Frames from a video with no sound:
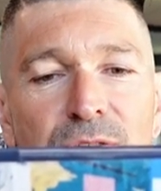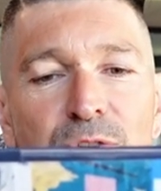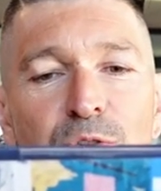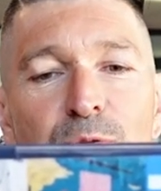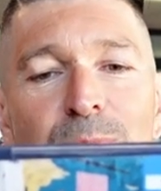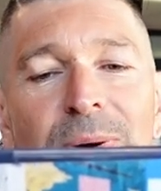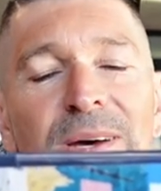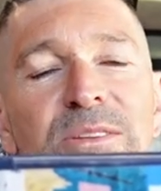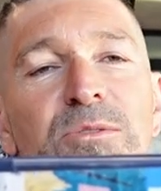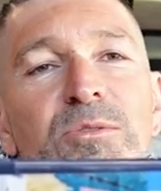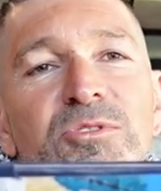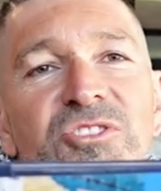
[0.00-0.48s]

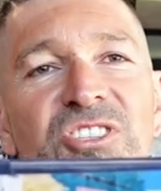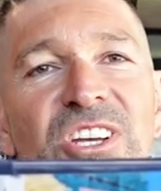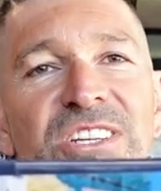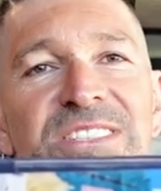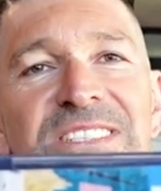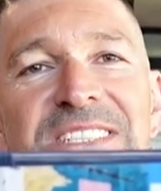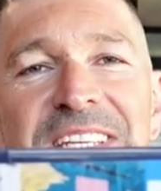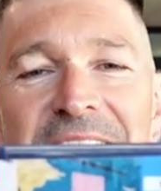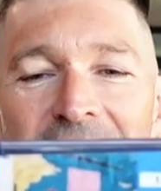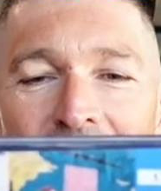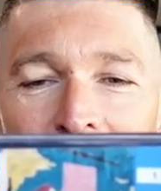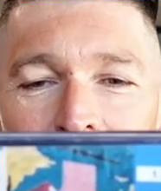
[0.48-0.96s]
cubano,
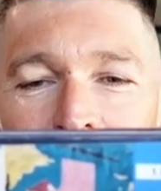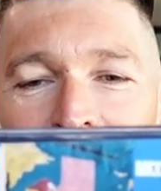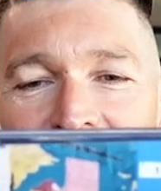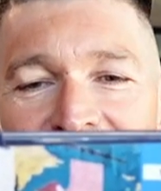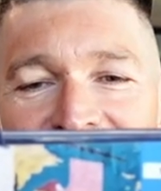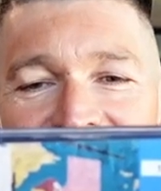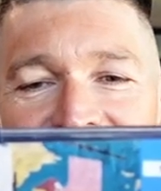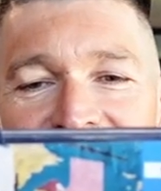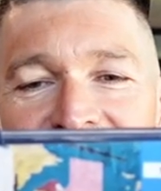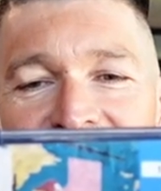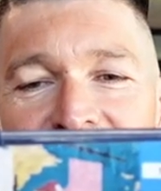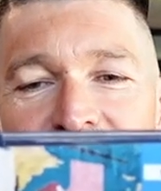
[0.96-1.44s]
jazzy et
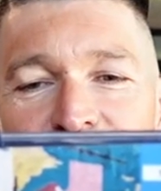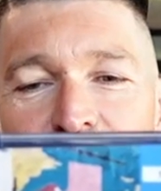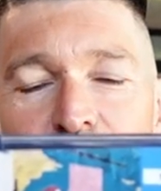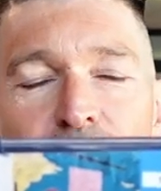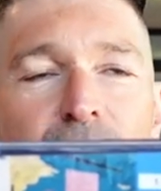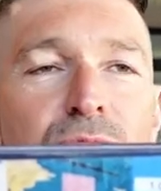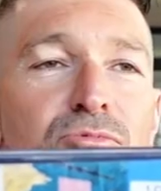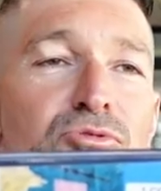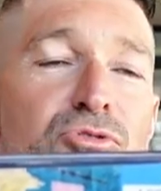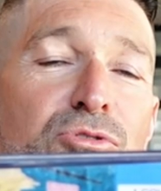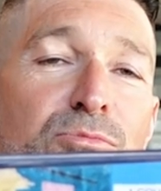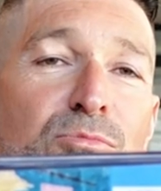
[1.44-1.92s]

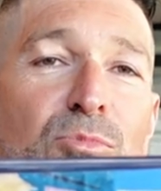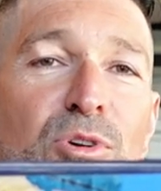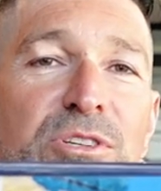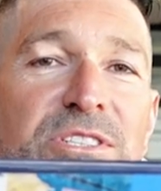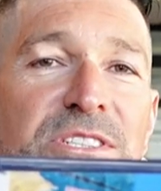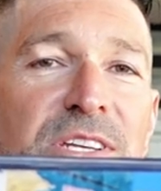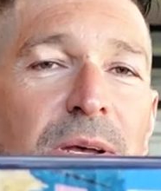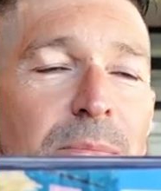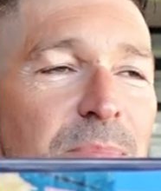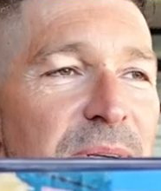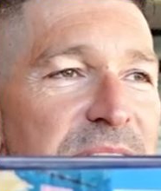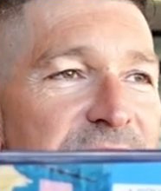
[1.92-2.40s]
brésiliano, c'est
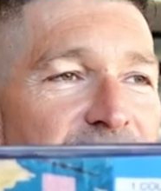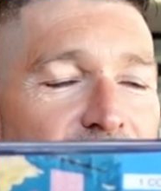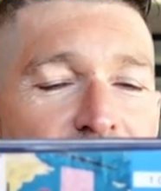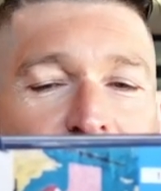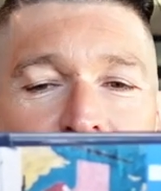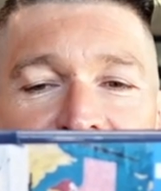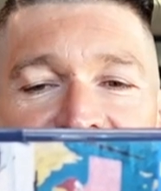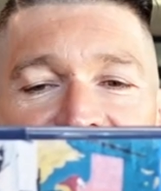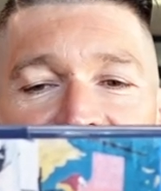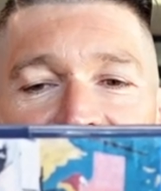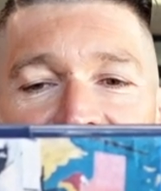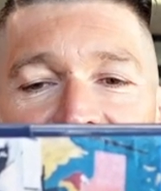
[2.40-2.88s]
moi qui appelle ça
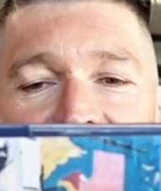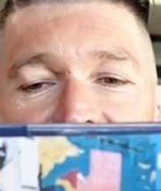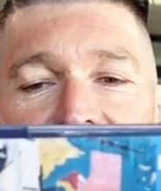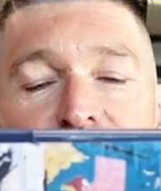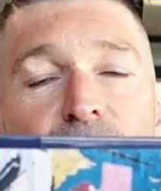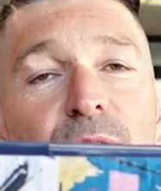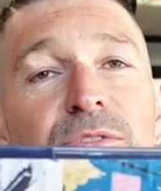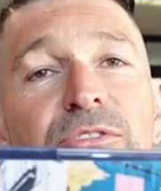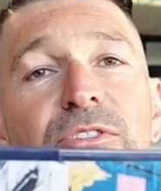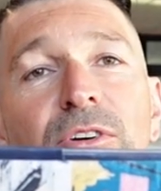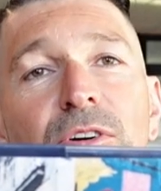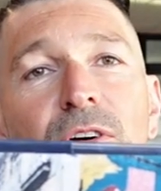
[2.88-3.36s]
comme ça,
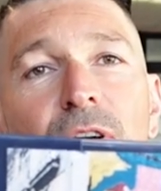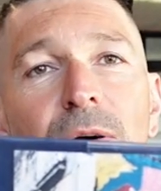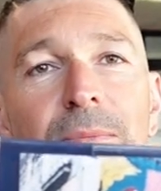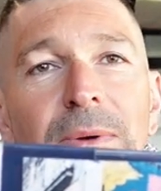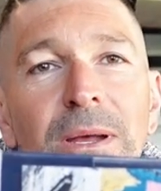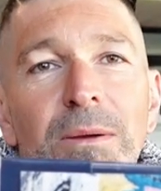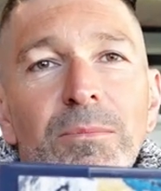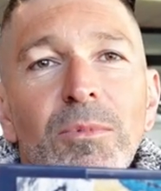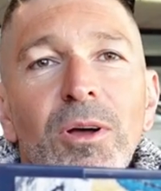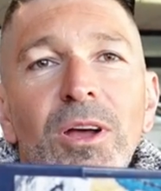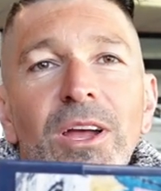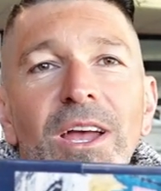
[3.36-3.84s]
très dansant quand
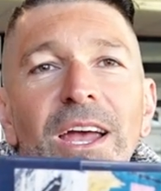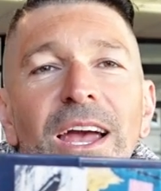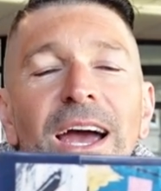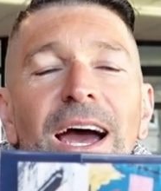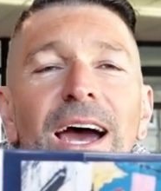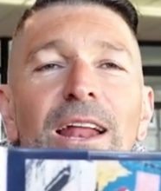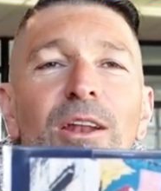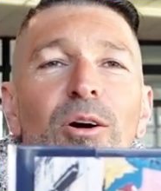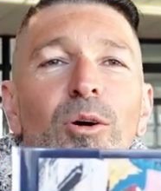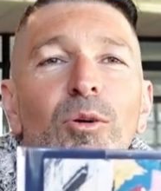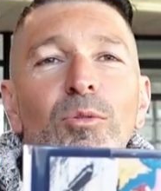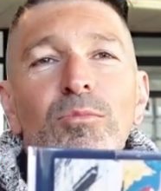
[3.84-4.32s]
même.
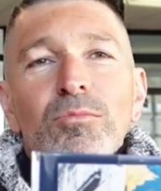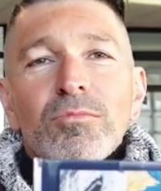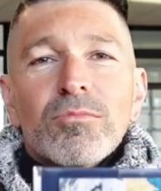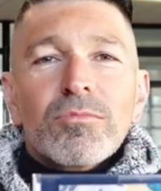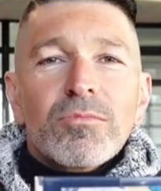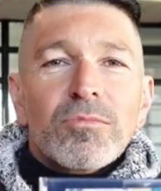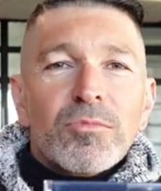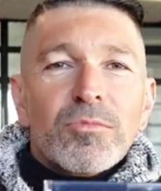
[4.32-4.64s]
Alors